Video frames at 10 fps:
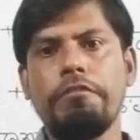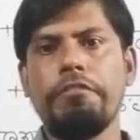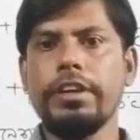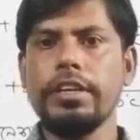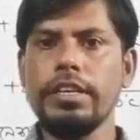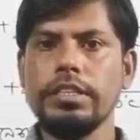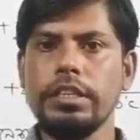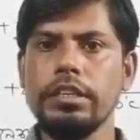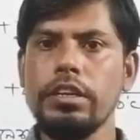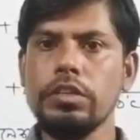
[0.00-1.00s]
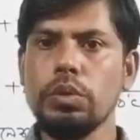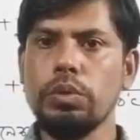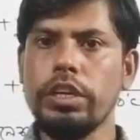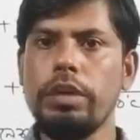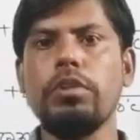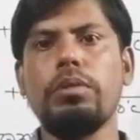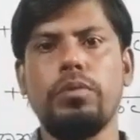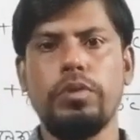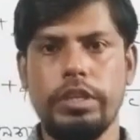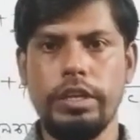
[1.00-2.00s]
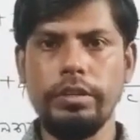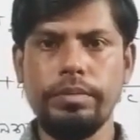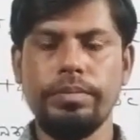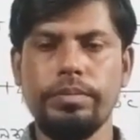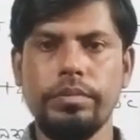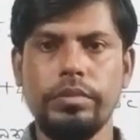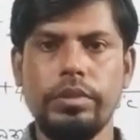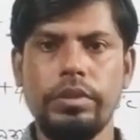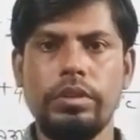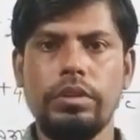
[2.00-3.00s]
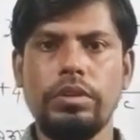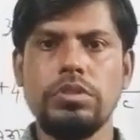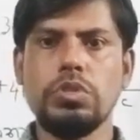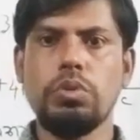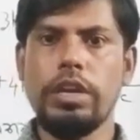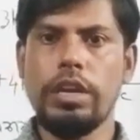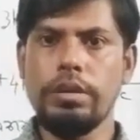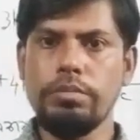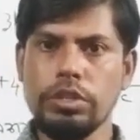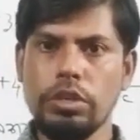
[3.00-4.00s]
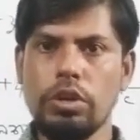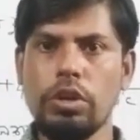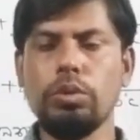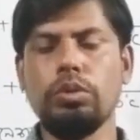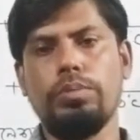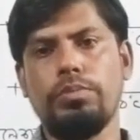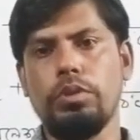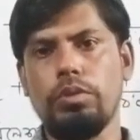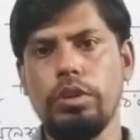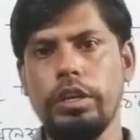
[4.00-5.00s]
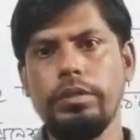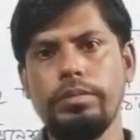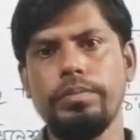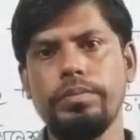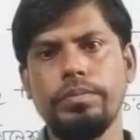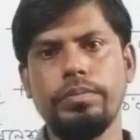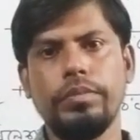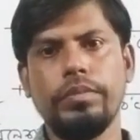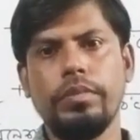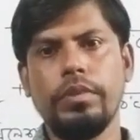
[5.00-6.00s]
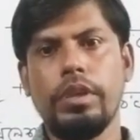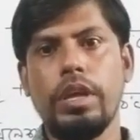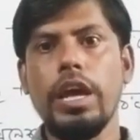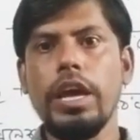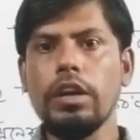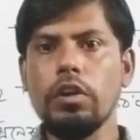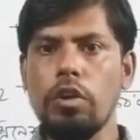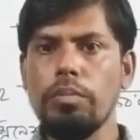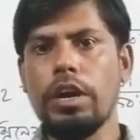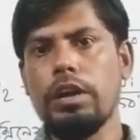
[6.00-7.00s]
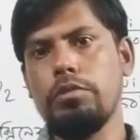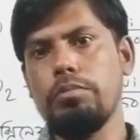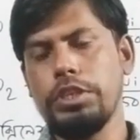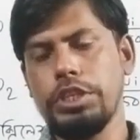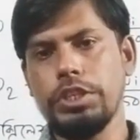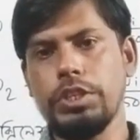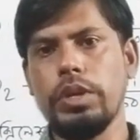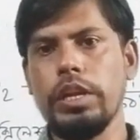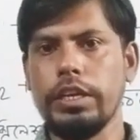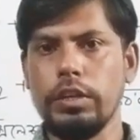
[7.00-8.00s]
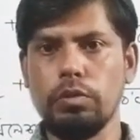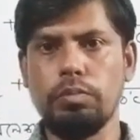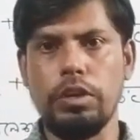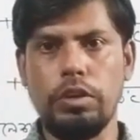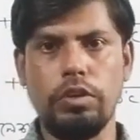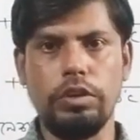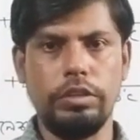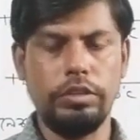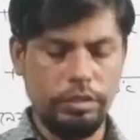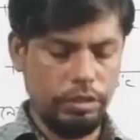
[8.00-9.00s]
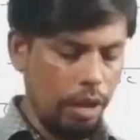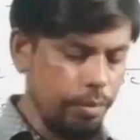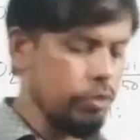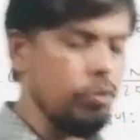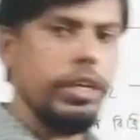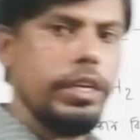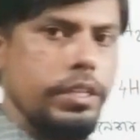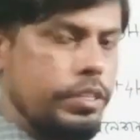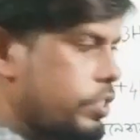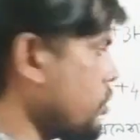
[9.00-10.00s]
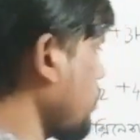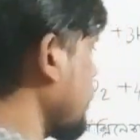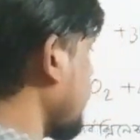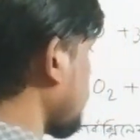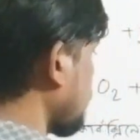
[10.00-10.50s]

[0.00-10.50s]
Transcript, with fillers: ফ্যাটি অ্যাসিডের সোডিয়াম লবণকে সোডালাইম সহ উত্তপ্ত করলে এক কম কার্বন বিশিষ্ট অ্যালকেন উৎপন্ন হয় আমি একটু লিখে দিচ্ছি সবাই দেখো